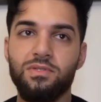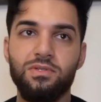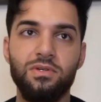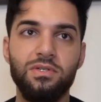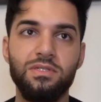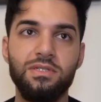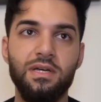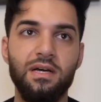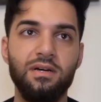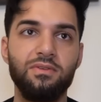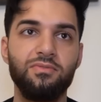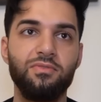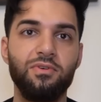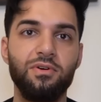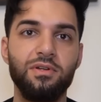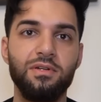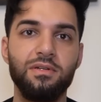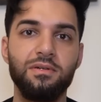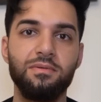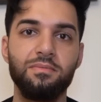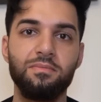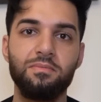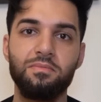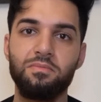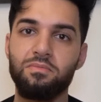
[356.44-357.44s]
Was soll ich sagen,
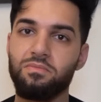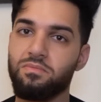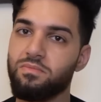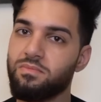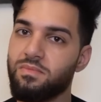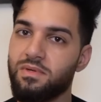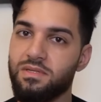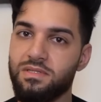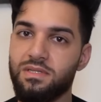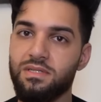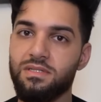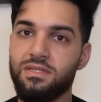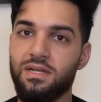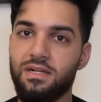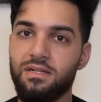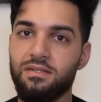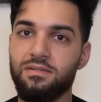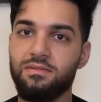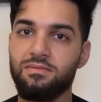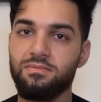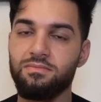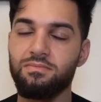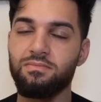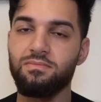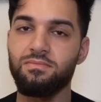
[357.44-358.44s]
Freunde? Es ist
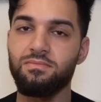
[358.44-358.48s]
halt